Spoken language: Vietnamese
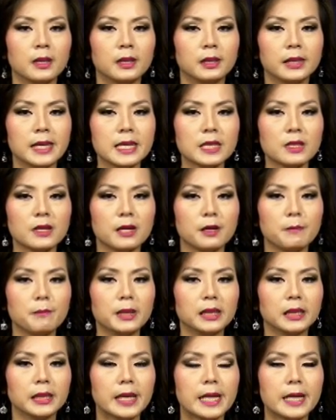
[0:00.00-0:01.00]
Tiến sĩ
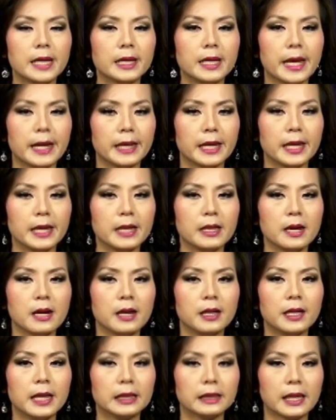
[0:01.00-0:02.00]
Minh Thi đề nghị
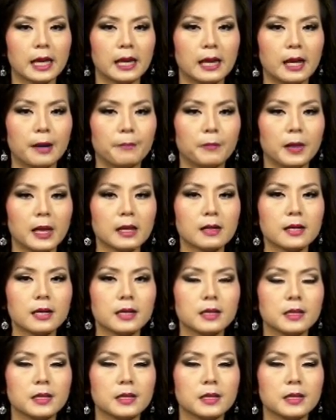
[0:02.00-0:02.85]
nên thành lập các cơ